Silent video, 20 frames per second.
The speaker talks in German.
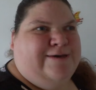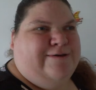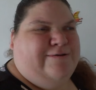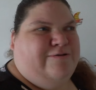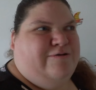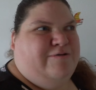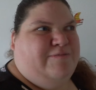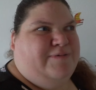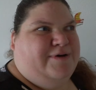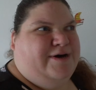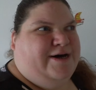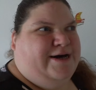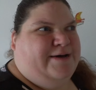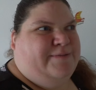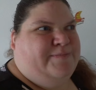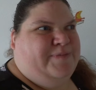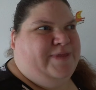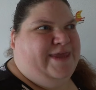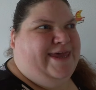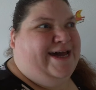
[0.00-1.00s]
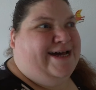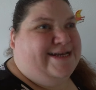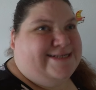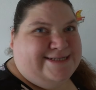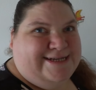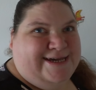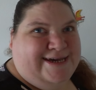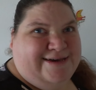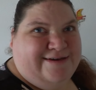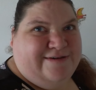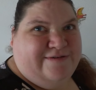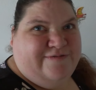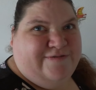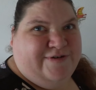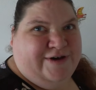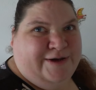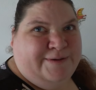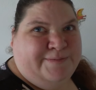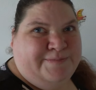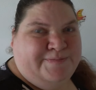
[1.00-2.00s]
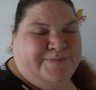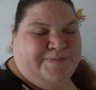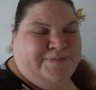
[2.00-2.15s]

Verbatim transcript: über Ersthelfer.